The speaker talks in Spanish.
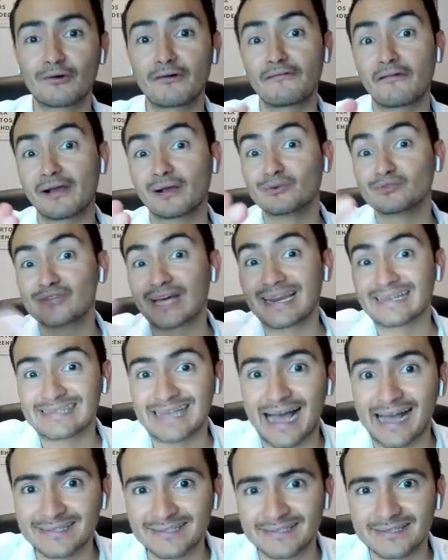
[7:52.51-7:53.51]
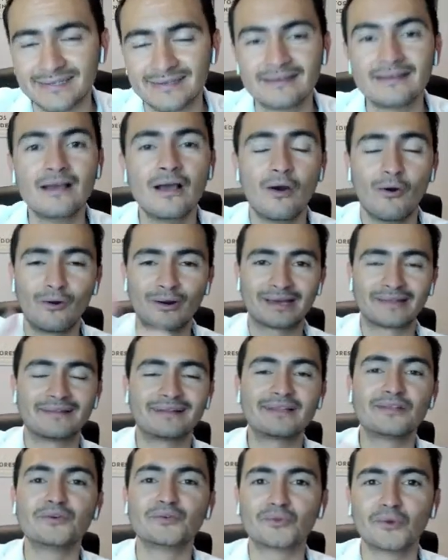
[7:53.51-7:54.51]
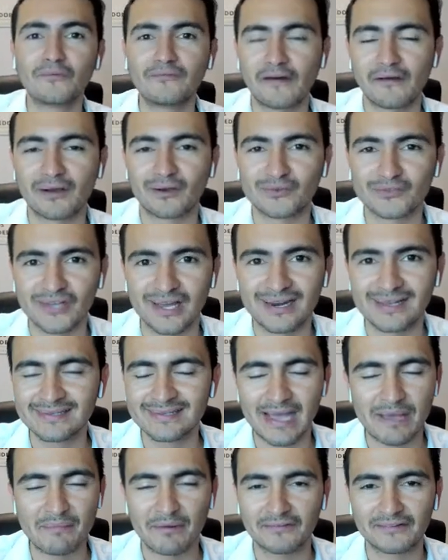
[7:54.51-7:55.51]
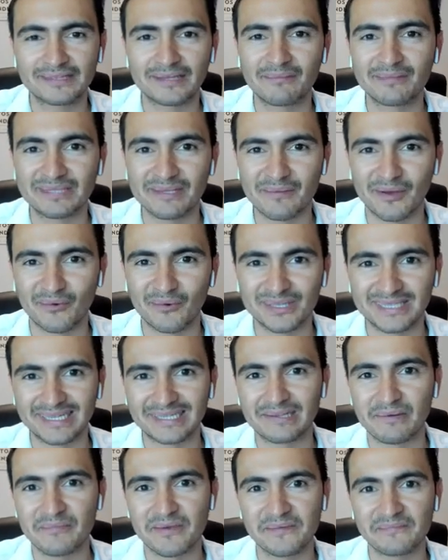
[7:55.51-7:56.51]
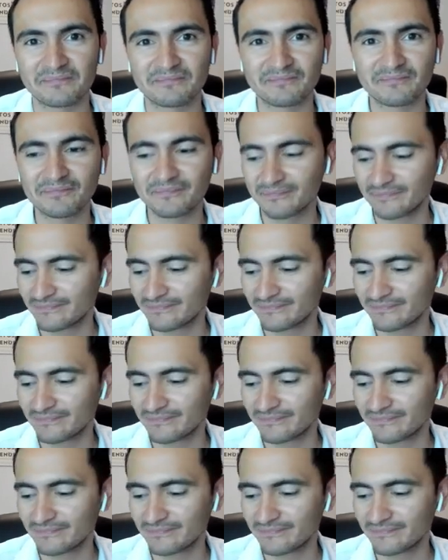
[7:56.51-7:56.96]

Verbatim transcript: arroba Fabián González H o el canal de YouTube Fabián González. Ahí perfectamente me encuentran también.